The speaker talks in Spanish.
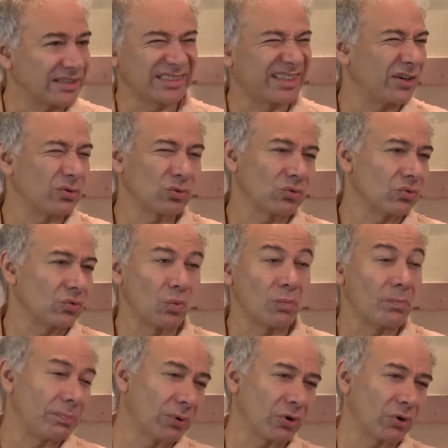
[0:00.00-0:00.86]
ser
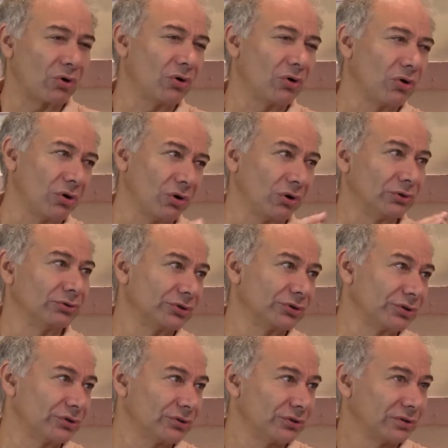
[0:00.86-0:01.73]
un poco
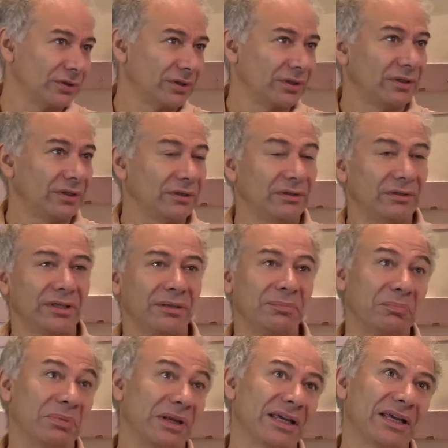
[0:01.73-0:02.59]
otro,
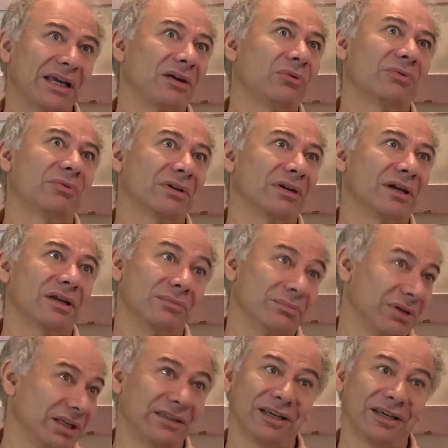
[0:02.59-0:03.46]
implica una
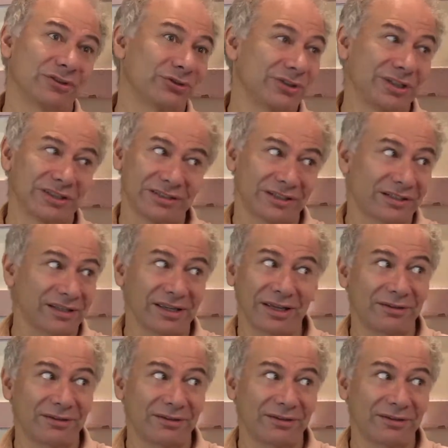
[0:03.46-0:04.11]
investigación acerca